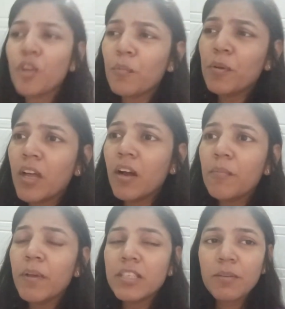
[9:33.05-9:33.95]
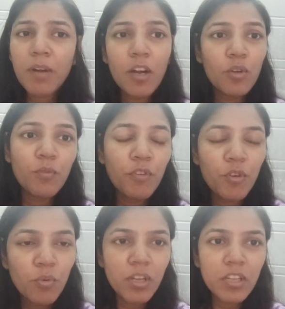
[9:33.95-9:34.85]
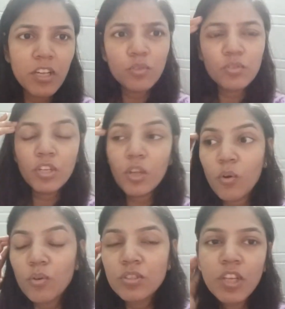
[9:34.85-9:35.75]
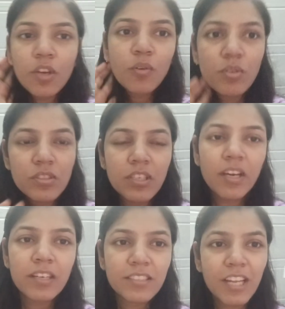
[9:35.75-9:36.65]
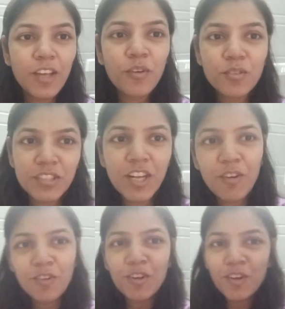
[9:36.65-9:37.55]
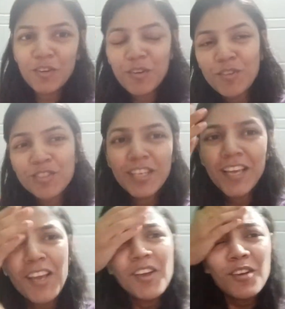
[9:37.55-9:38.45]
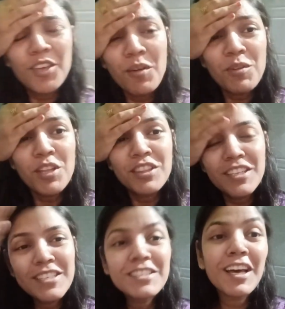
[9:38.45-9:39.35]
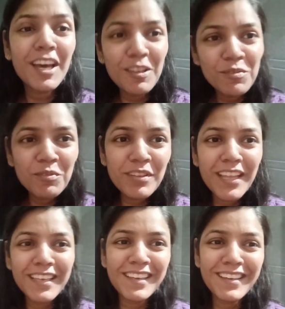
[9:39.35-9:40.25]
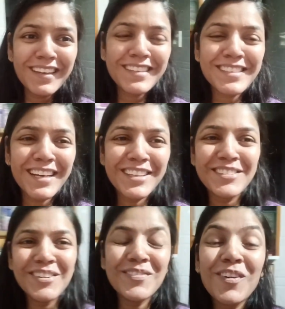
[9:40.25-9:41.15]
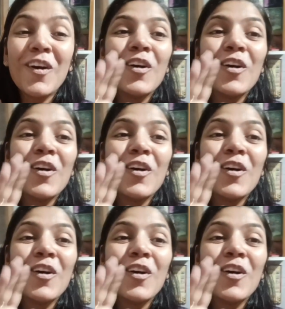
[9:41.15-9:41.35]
तो अभी ना मैं जब कार्टून मूवी ढूंढ रही थी ना सोच रही थी कौन सी कौन सी हर्ष के लिए कौन सी डाउनलोड करूँ कौन सी क्योंकि हमने इतनी सारी मूवी देखी है ना एक साथ में